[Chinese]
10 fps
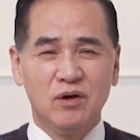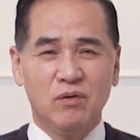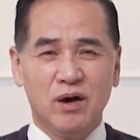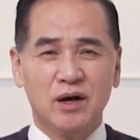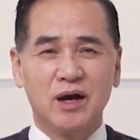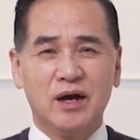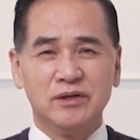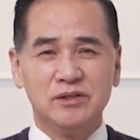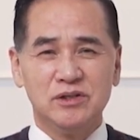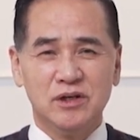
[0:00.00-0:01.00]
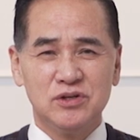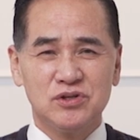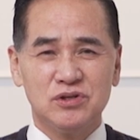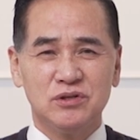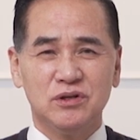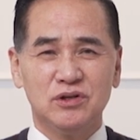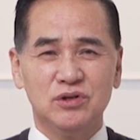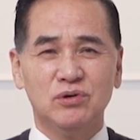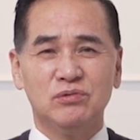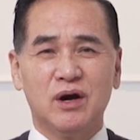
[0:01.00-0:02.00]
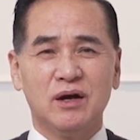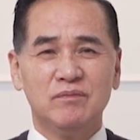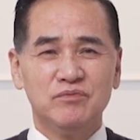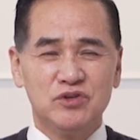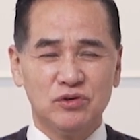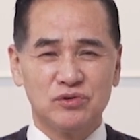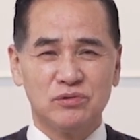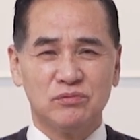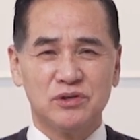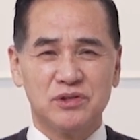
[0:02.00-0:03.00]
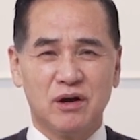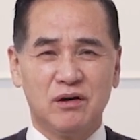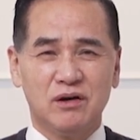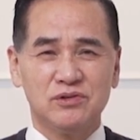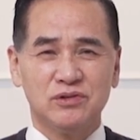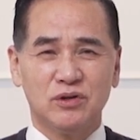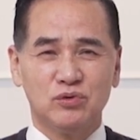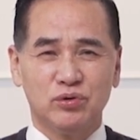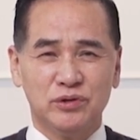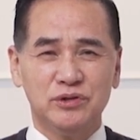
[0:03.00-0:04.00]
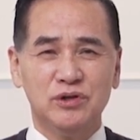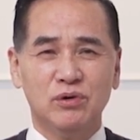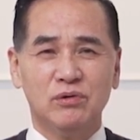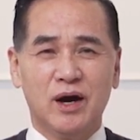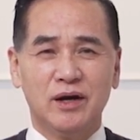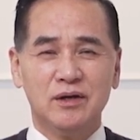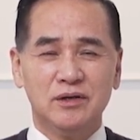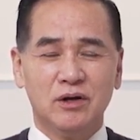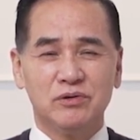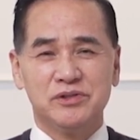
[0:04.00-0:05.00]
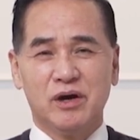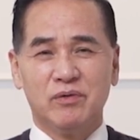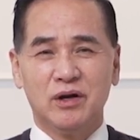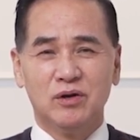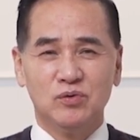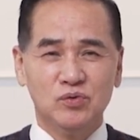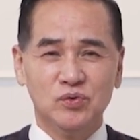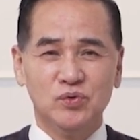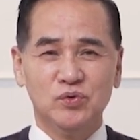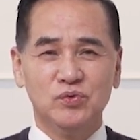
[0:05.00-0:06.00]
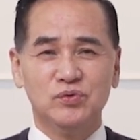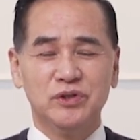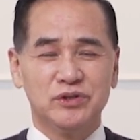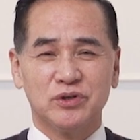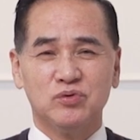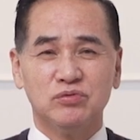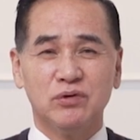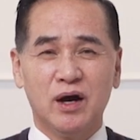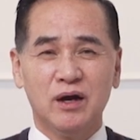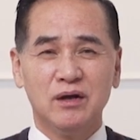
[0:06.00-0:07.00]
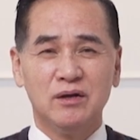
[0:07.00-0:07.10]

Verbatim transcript: 王啊，你今天吃的肉啊，就是我小儿子的臀肉啊。然后讲完了，呜呜一直哭啊。